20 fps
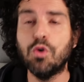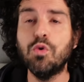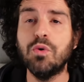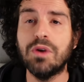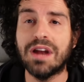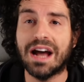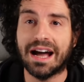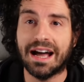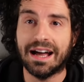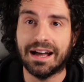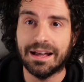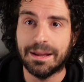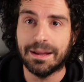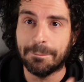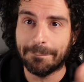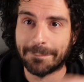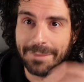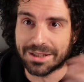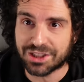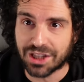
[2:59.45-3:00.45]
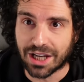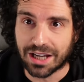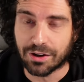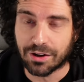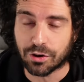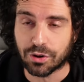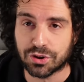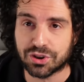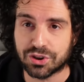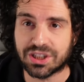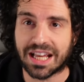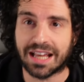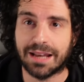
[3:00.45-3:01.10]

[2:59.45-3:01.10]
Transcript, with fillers: un ehm, macello colossale